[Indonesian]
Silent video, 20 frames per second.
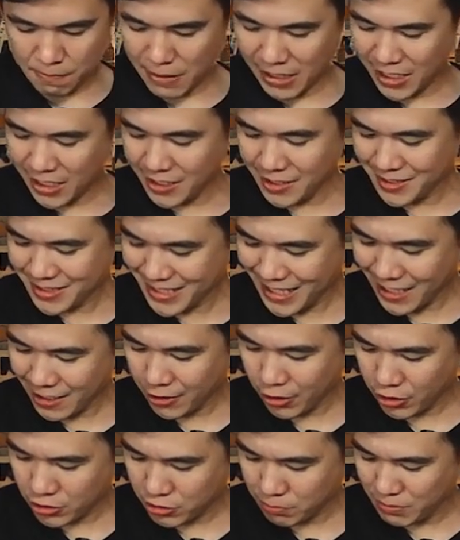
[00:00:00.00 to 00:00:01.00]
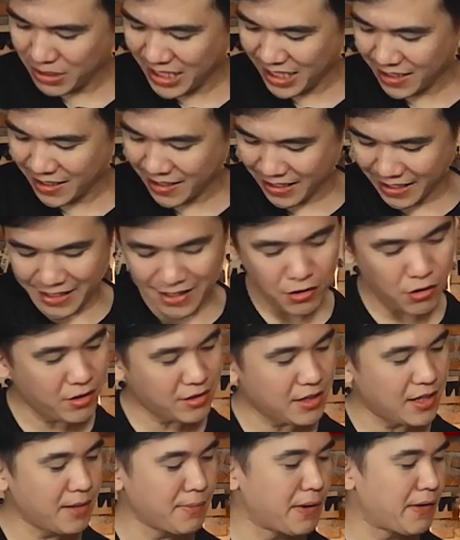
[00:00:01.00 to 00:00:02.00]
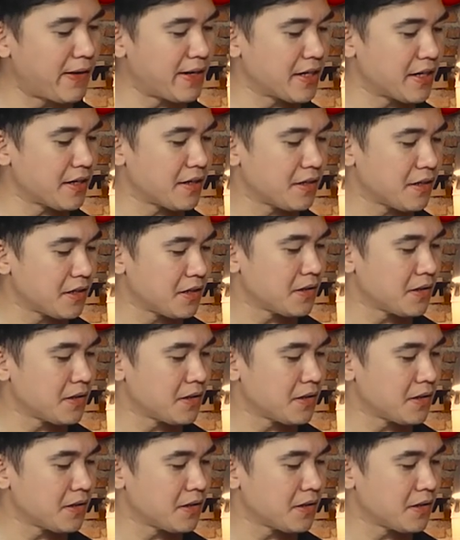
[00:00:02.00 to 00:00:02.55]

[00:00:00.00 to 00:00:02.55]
Padahal ini senar 09 nih kayaknya kalau misalnya bawaannya.